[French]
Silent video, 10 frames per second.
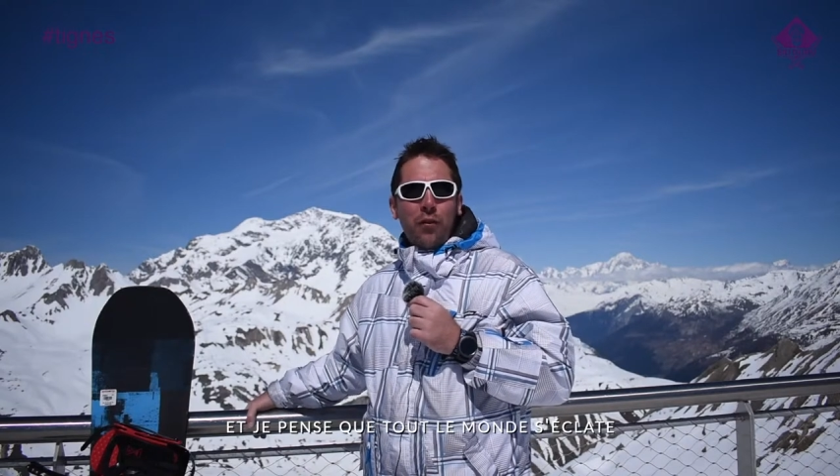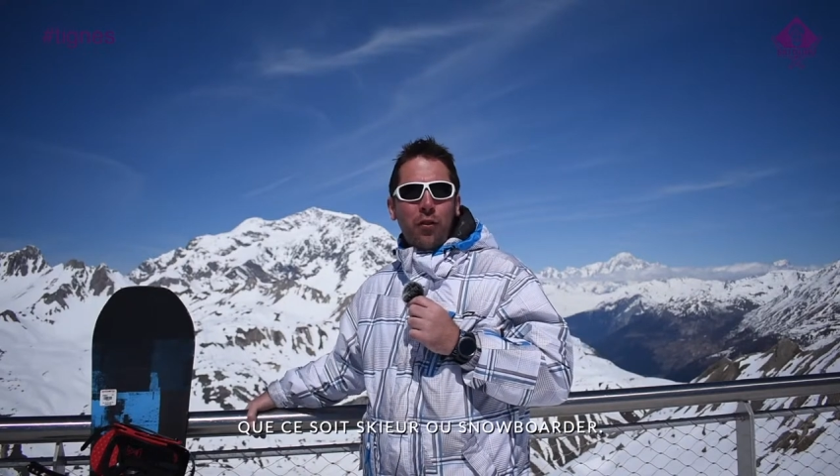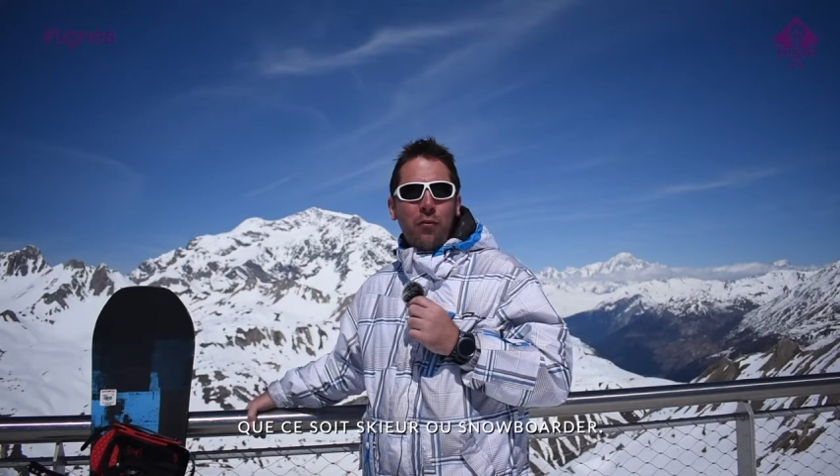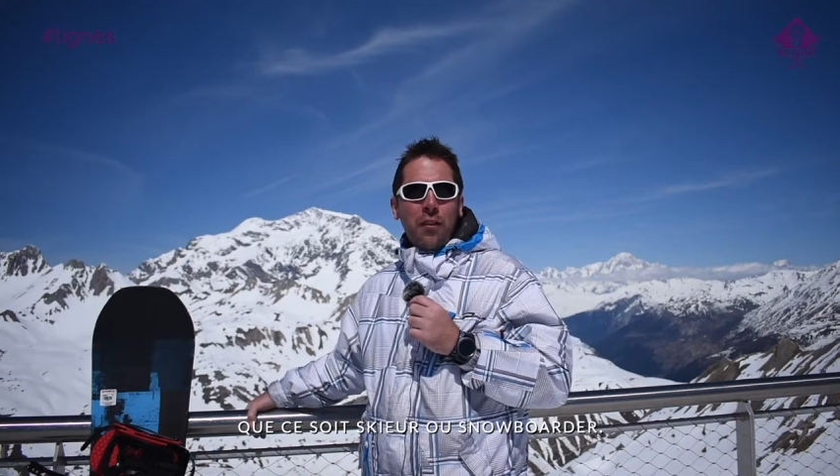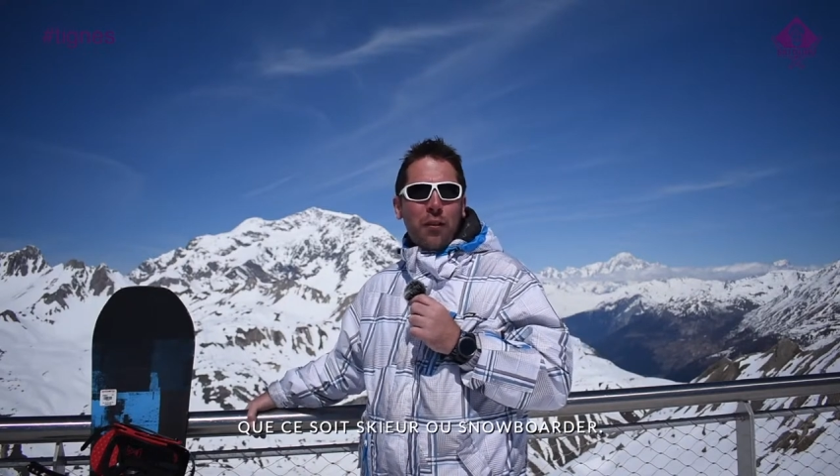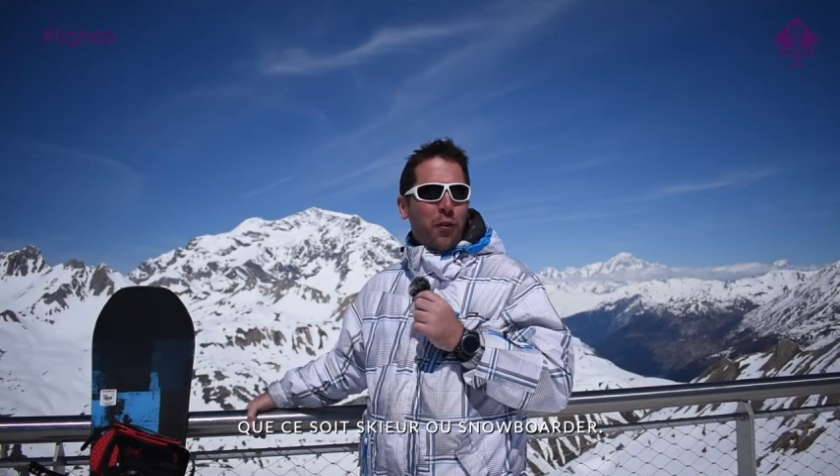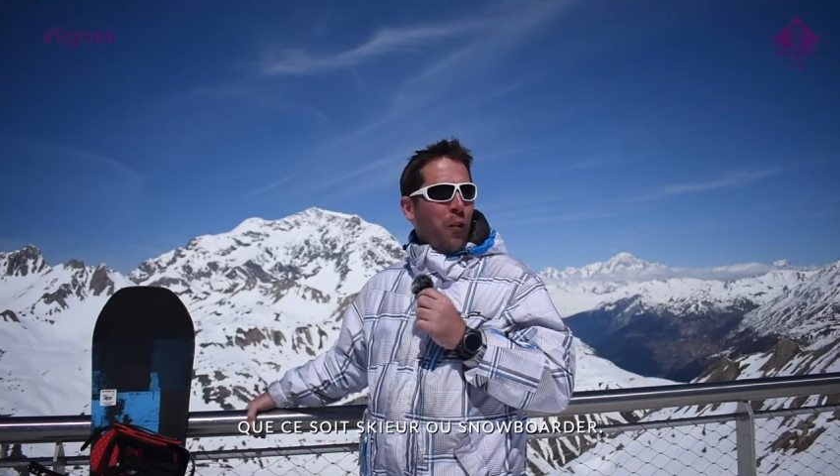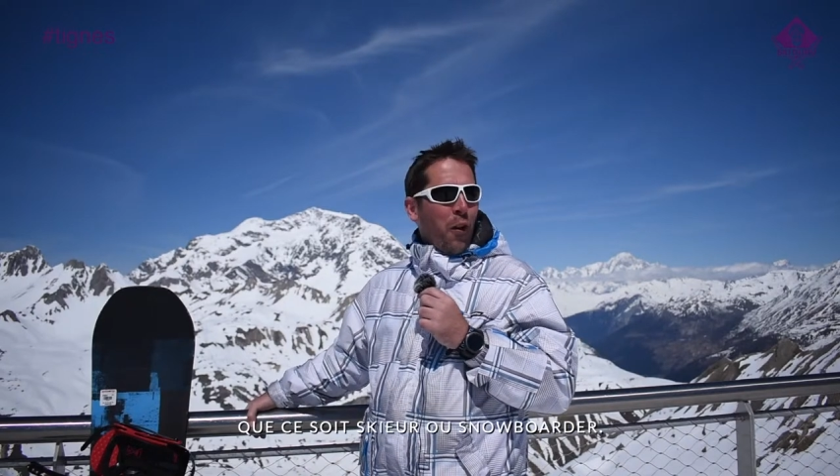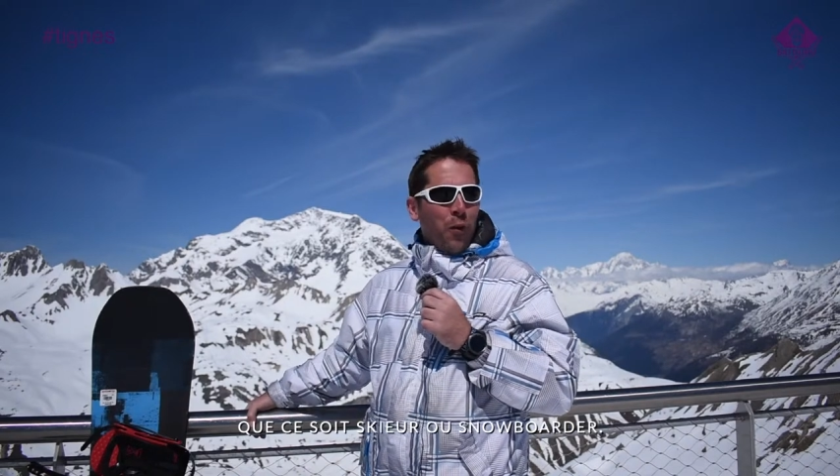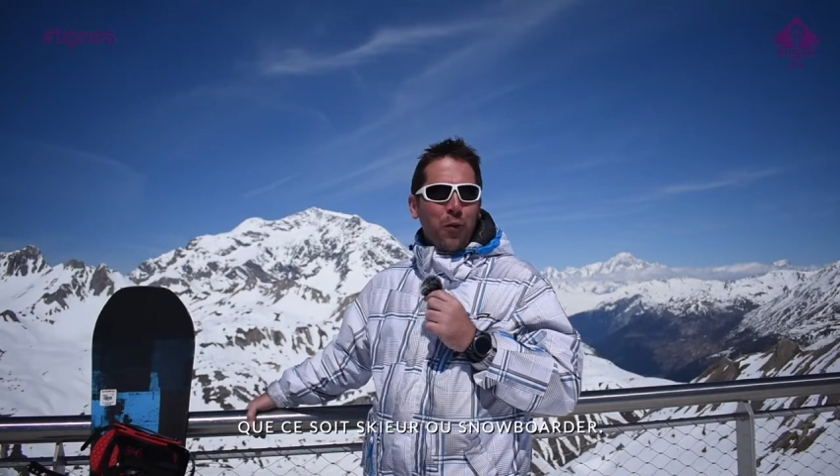que ce soit
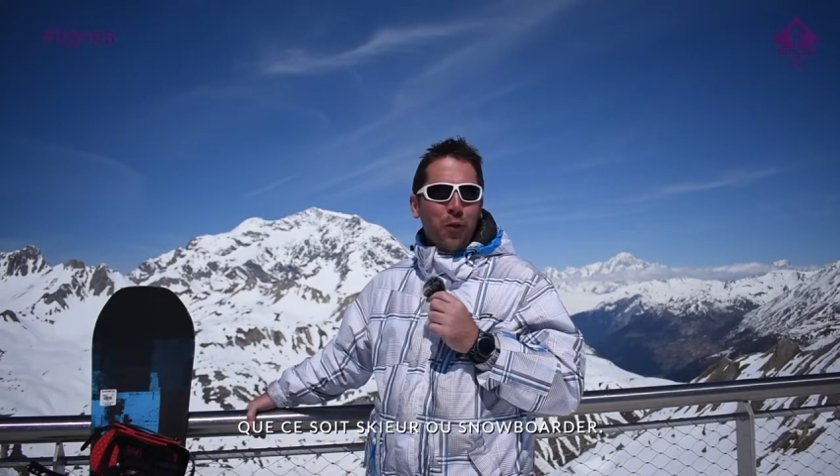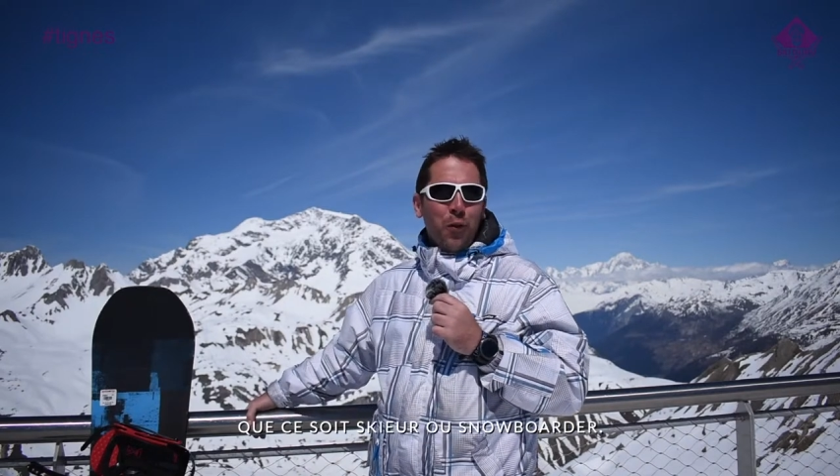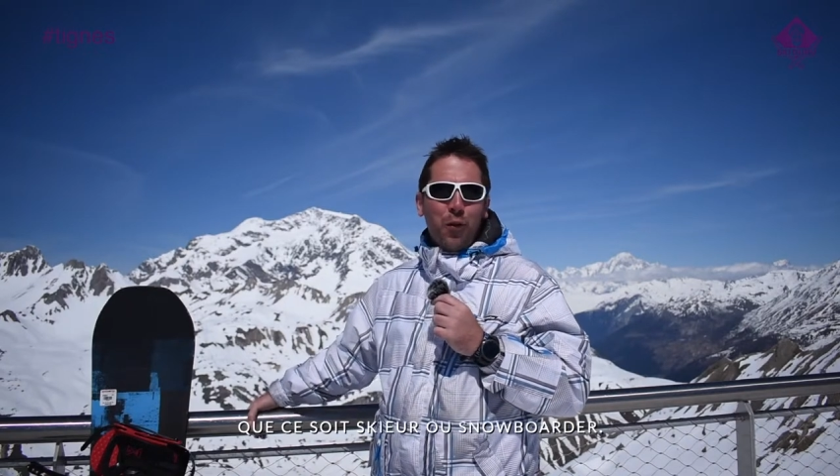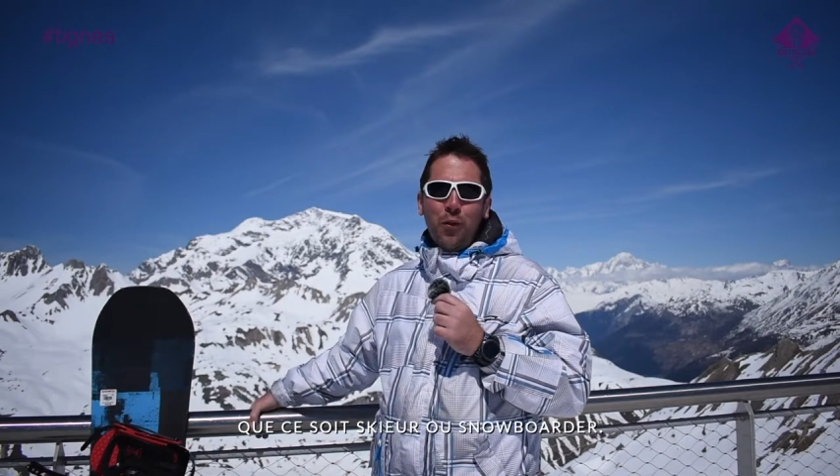skieur ou